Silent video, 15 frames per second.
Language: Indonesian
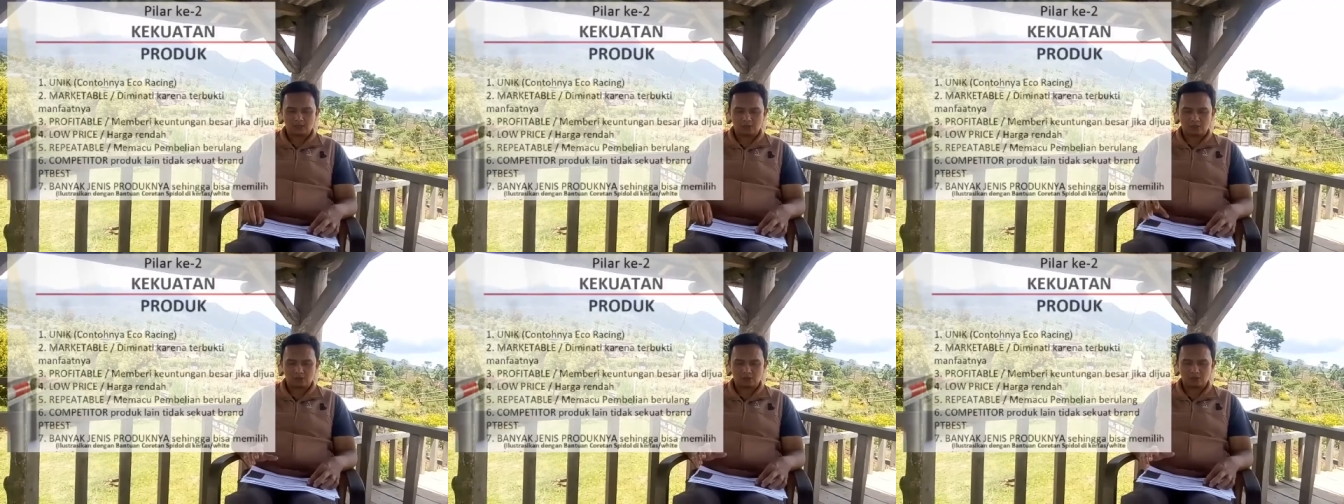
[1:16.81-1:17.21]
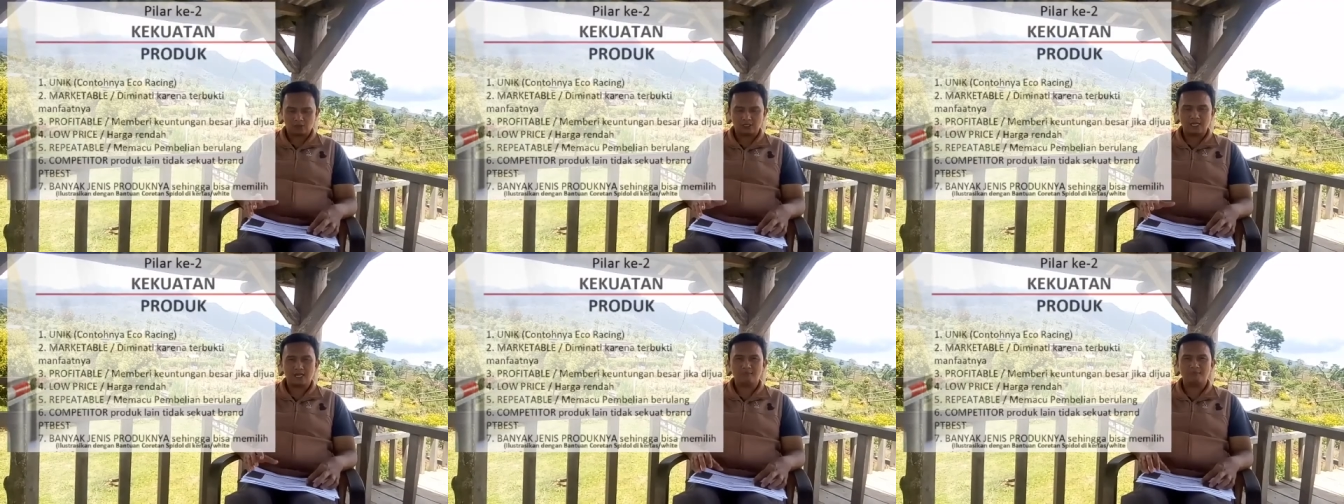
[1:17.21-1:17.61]

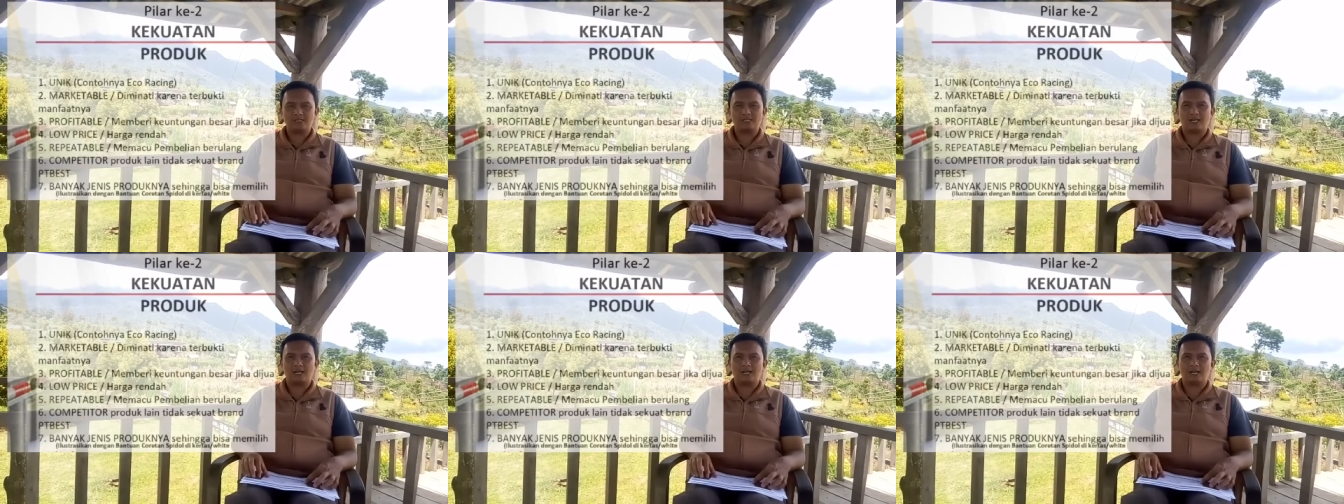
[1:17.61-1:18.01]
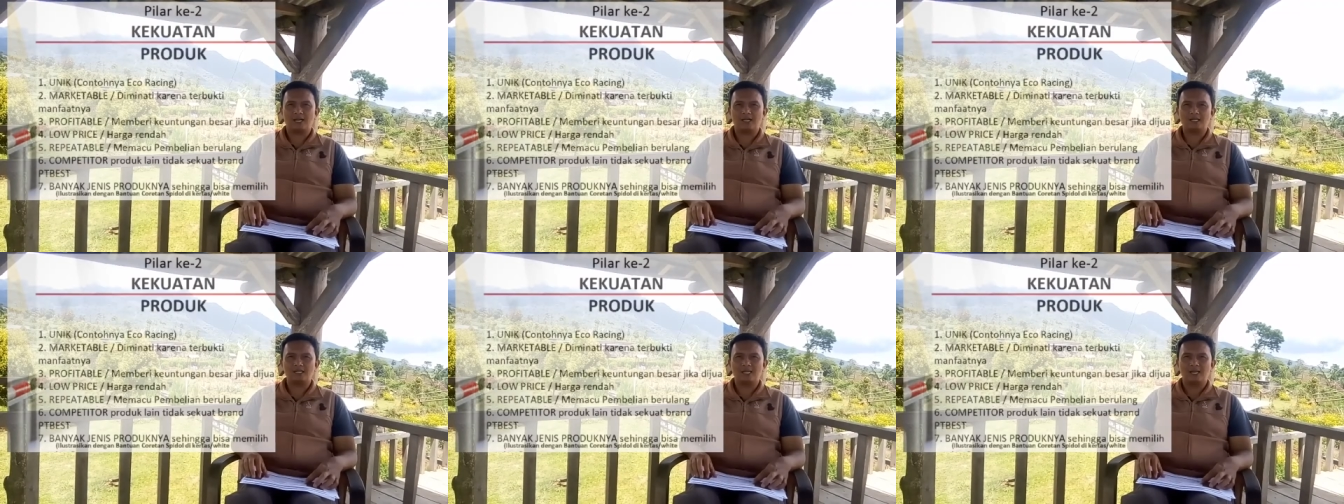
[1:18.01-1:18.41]
Contohnya
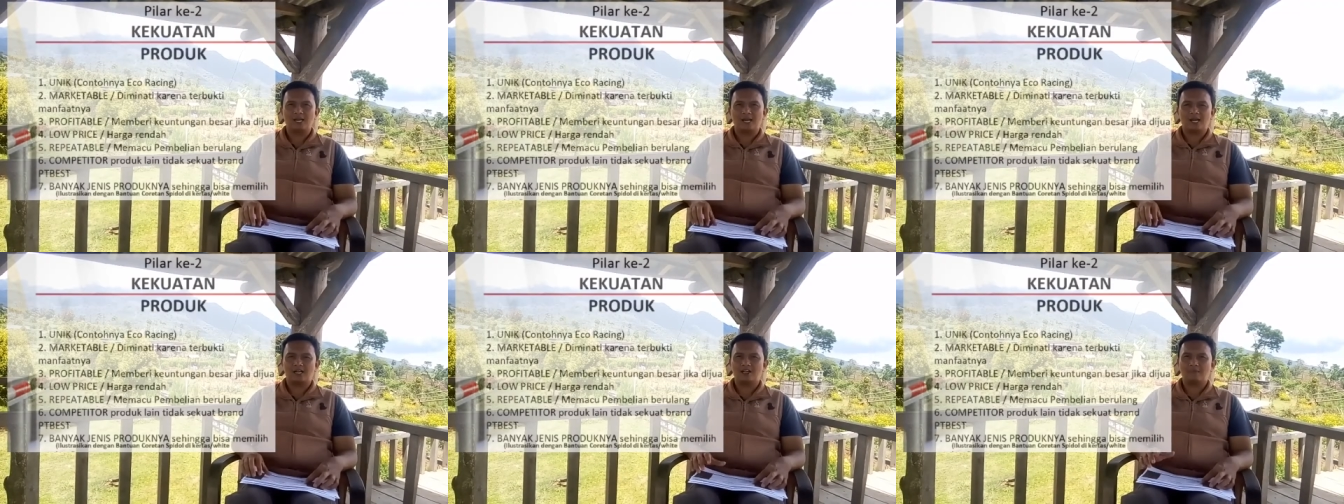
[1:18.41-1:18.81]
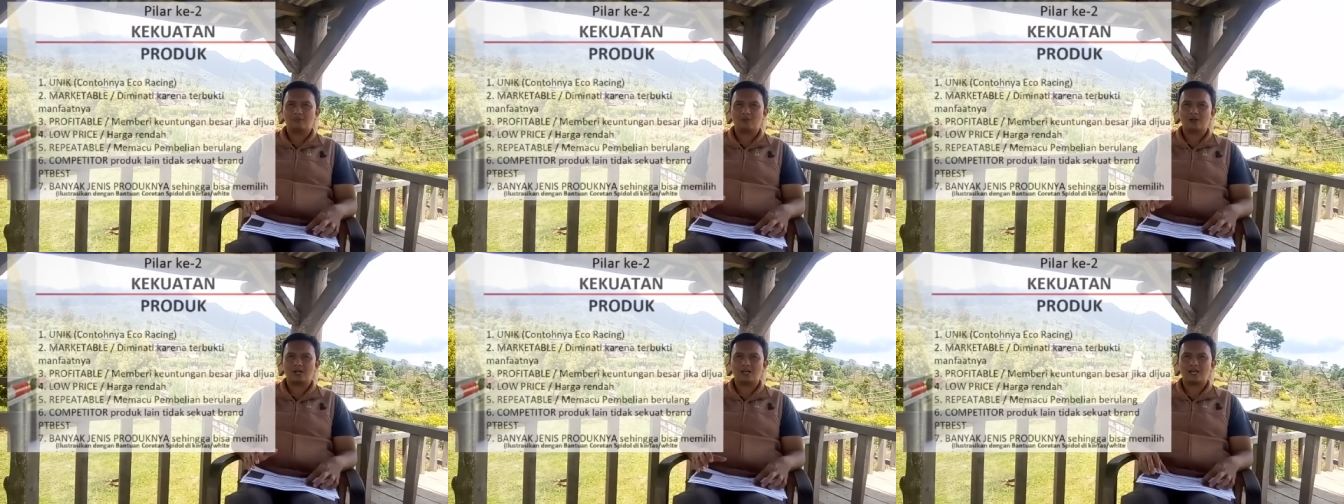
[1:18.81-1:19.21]
misalkan ada
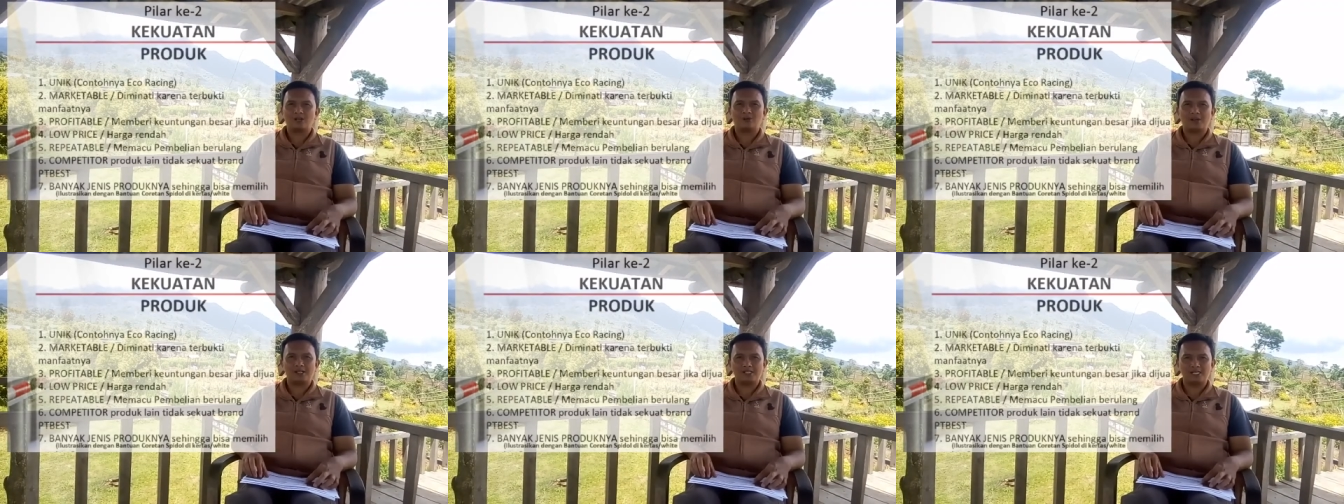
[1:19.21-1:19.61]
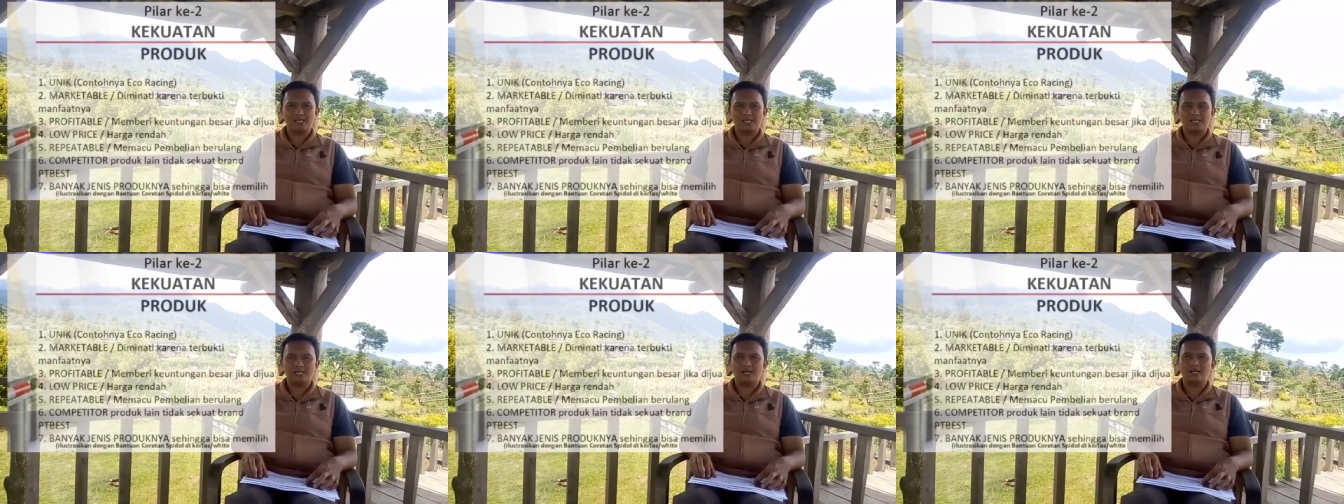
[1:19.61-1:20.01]
produk eco
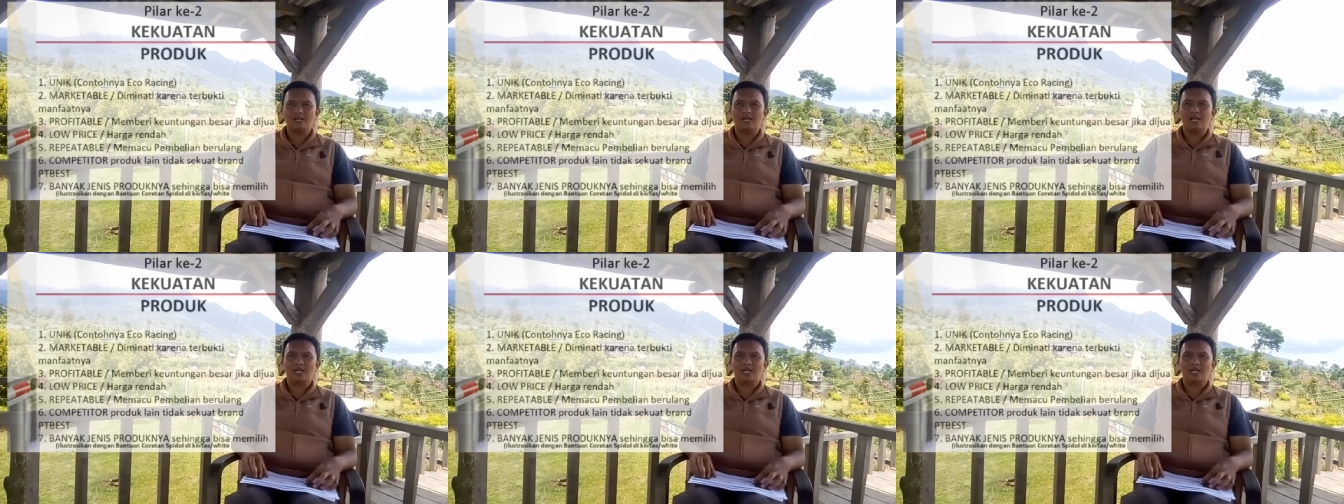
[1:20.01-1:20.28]
racing ya.